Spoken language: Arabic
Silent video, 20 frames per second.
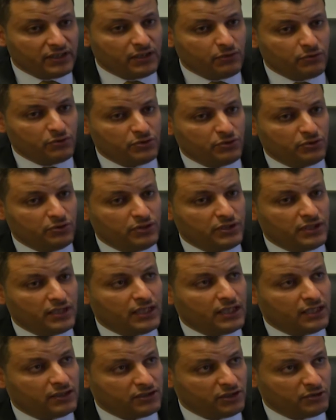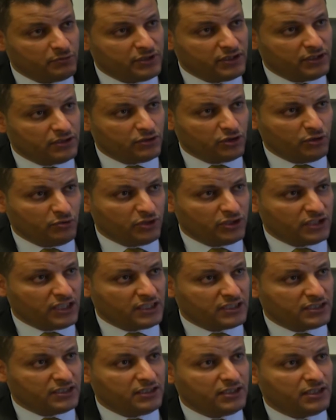الى وجود اكثر من
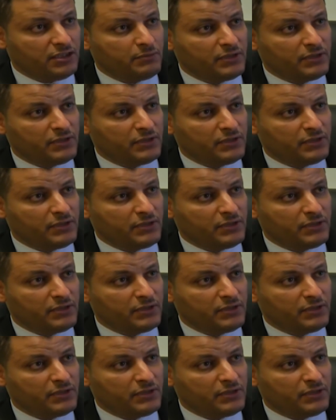18